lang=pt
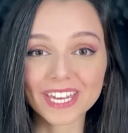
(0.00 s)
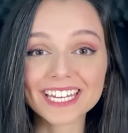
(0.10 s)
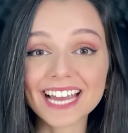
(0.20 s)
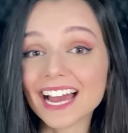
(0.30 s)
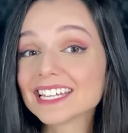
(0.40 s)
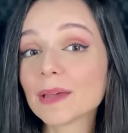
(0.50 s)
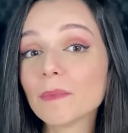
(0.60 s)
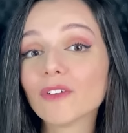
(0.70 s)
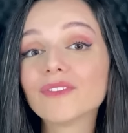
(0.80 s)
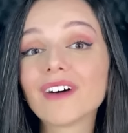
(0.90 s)
que já
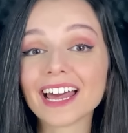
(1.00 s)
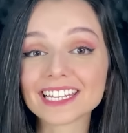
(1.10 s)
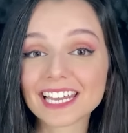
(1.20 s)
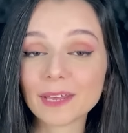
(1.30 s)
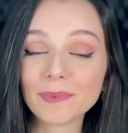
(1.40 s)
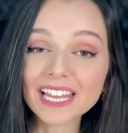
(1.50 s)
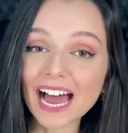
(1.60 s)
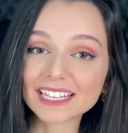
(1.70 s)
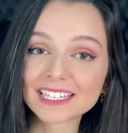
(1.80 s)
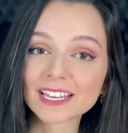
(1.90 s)
recebeu várias
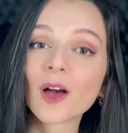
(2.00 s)
celebridades